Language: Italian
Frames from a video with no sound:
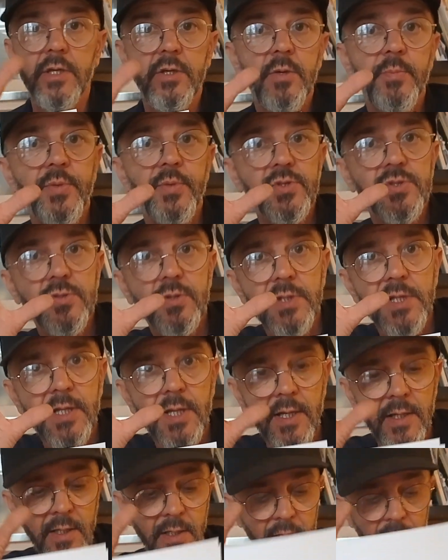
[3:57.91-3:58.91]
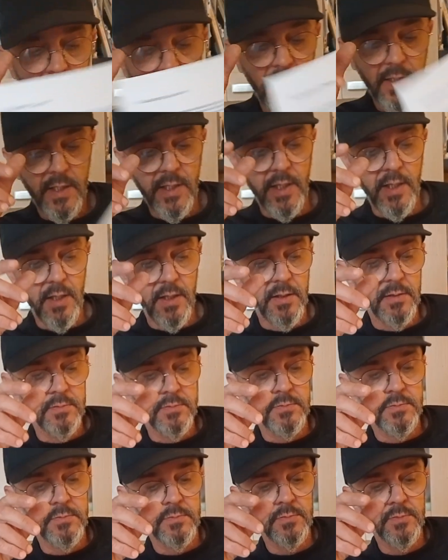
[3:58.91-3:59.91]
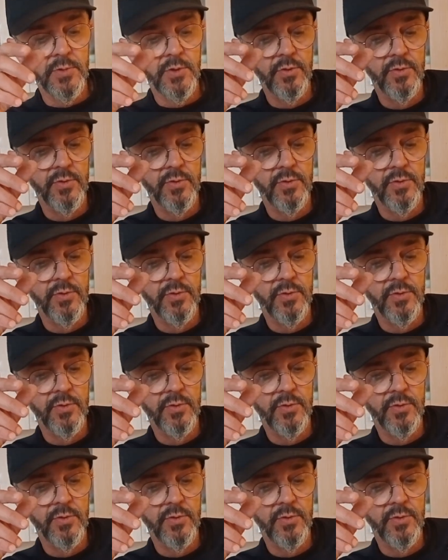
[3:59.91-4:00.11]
Io posso dire che mh,